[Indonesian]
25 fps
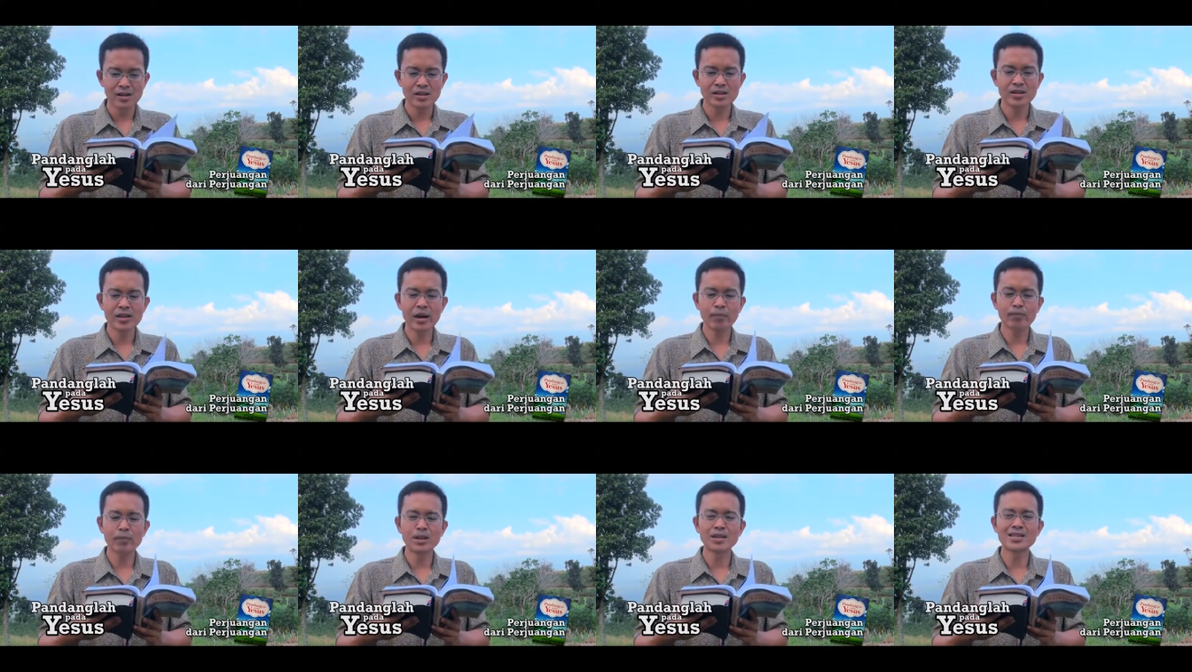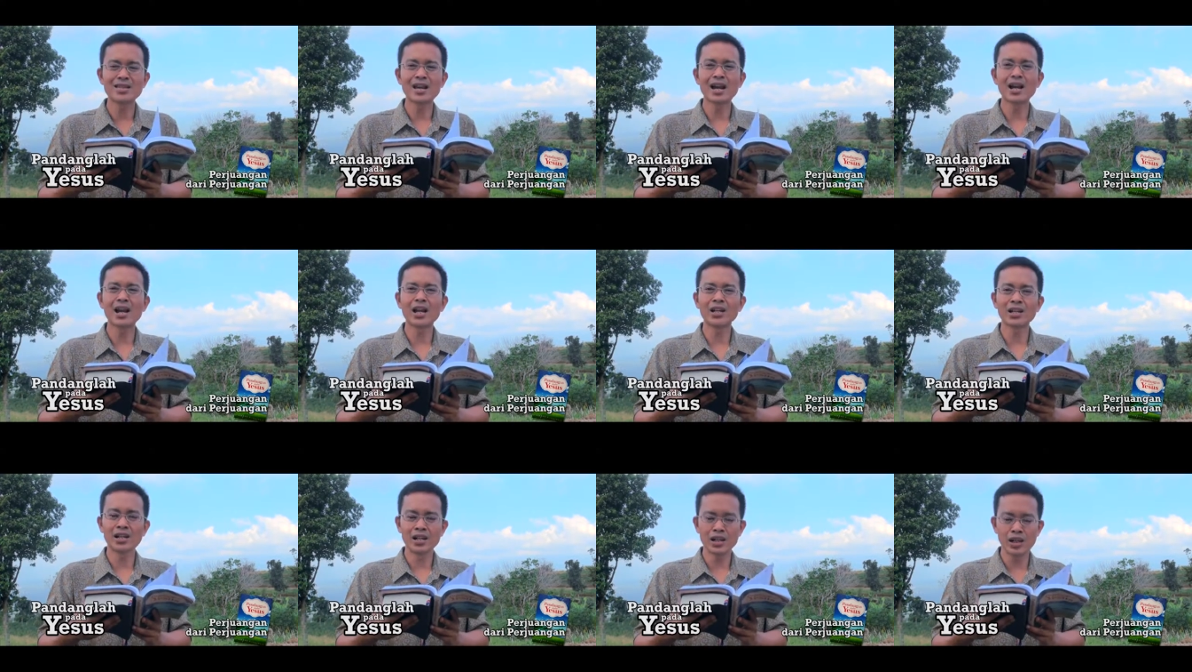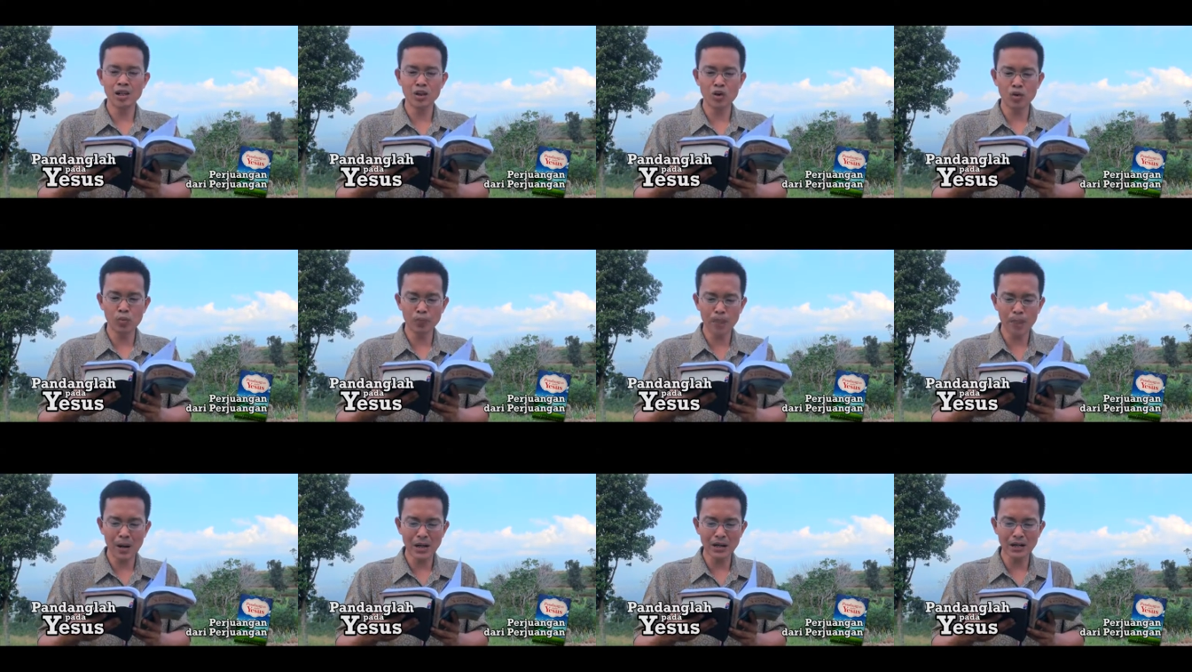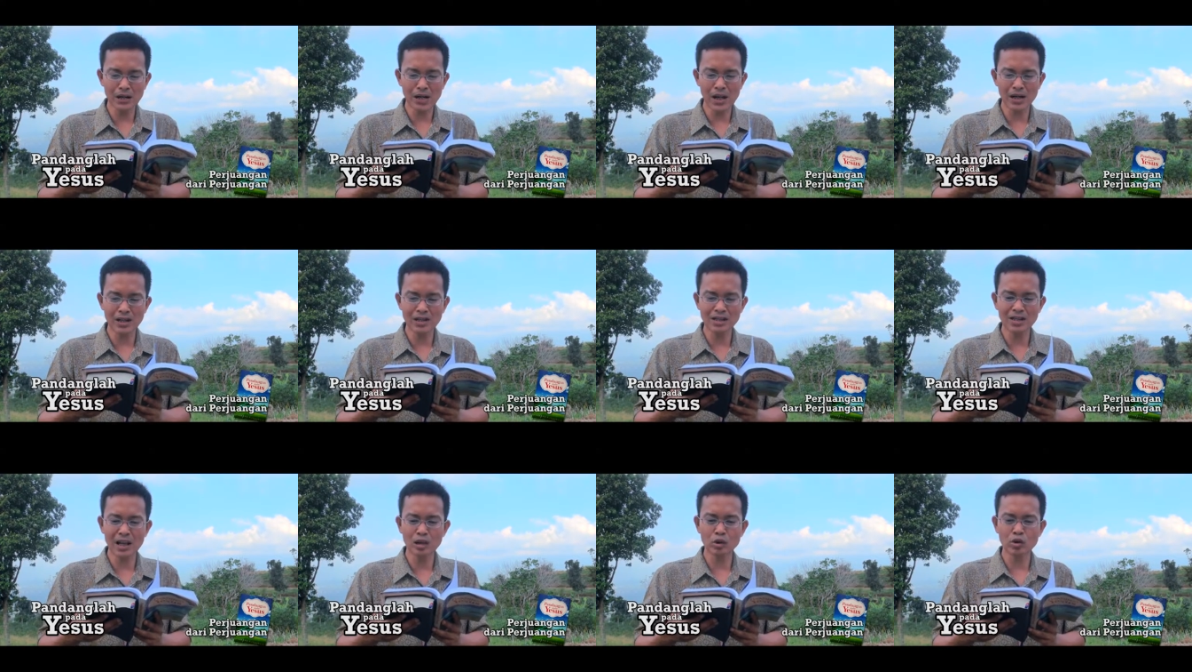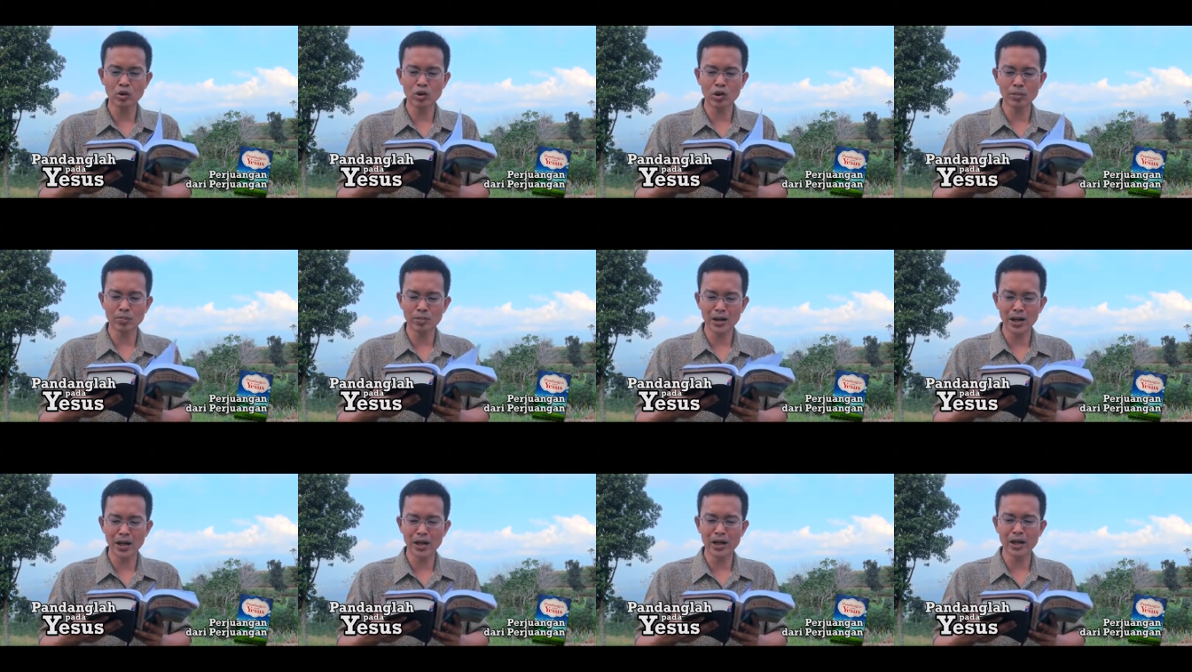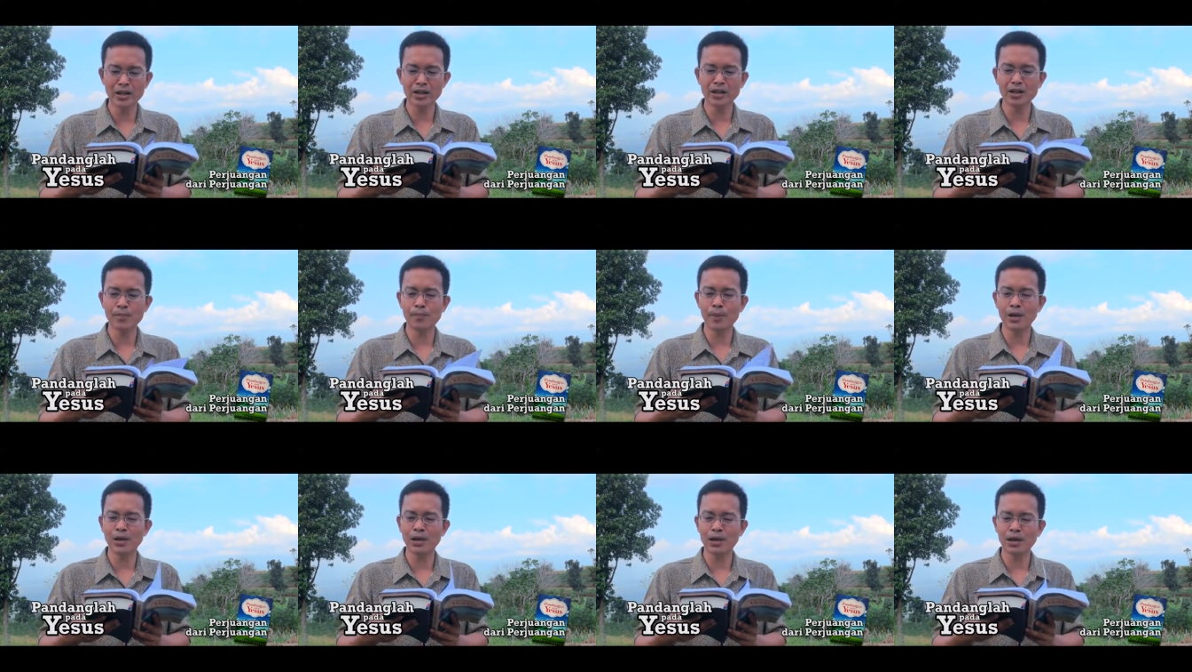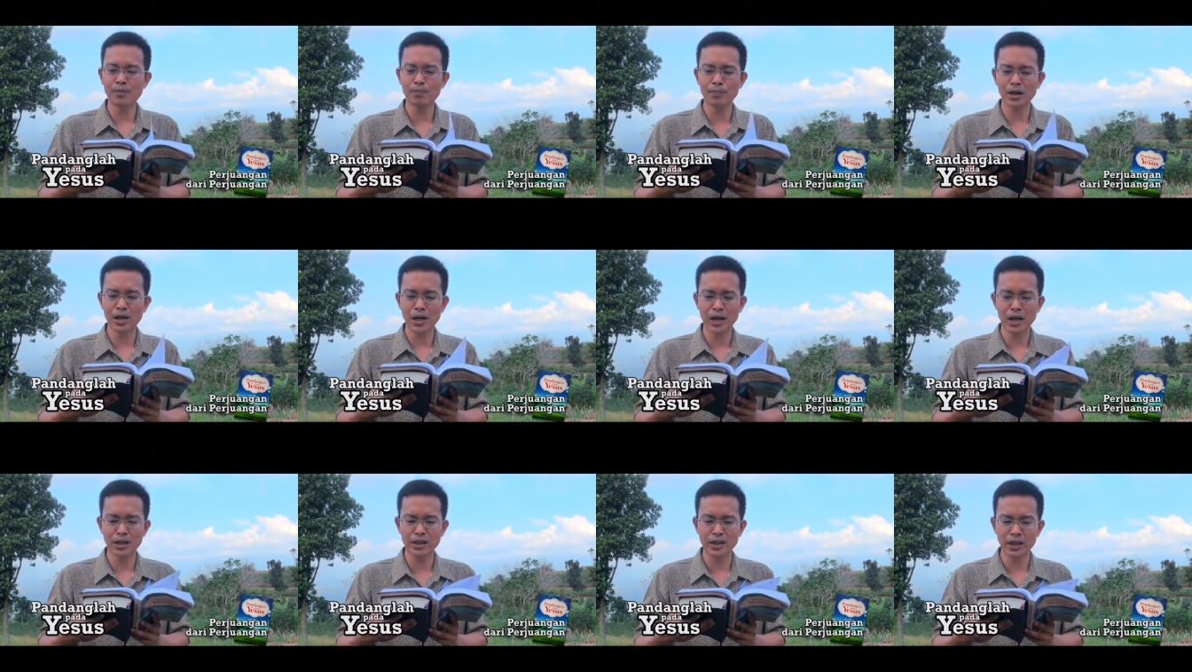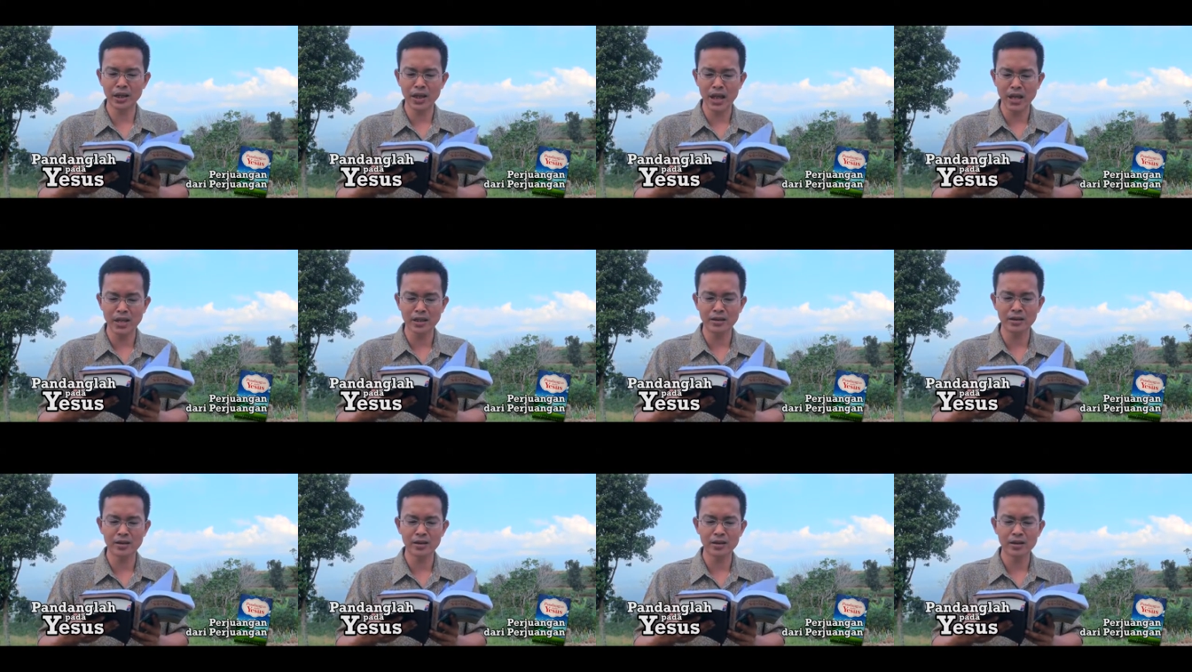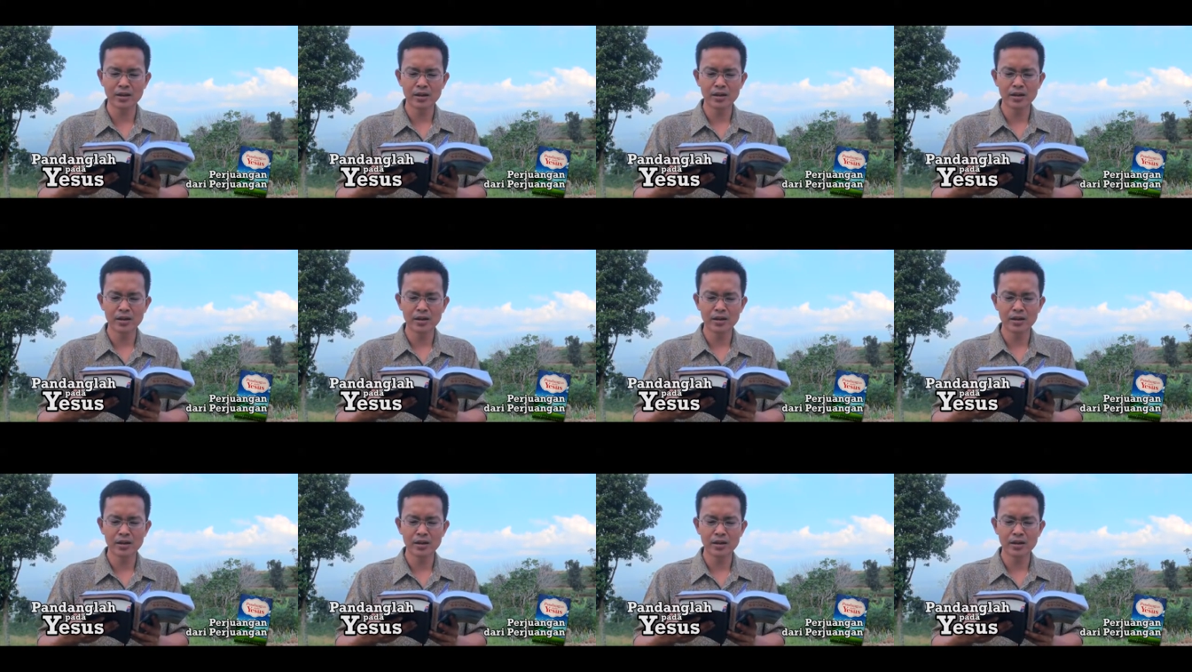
yang menjalani kehidupan dari satu kemenangan kepada kemenangan yang lain